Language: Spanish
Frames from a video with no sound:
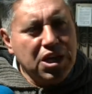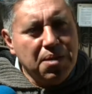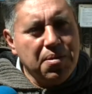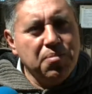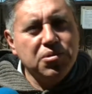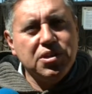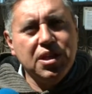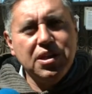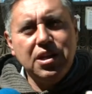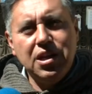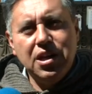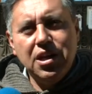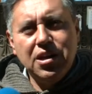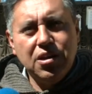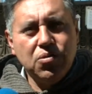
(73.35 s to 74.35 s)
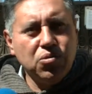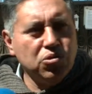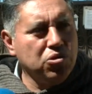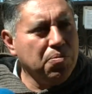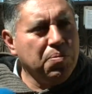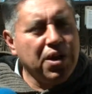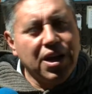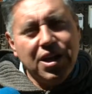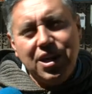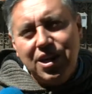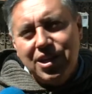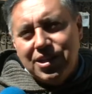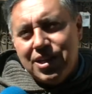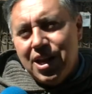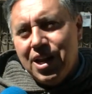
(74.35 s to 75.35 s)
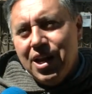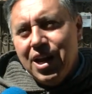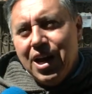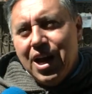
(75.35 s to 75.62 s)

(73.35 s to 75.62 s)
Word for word: ya vamos a tener el recurso para agilizar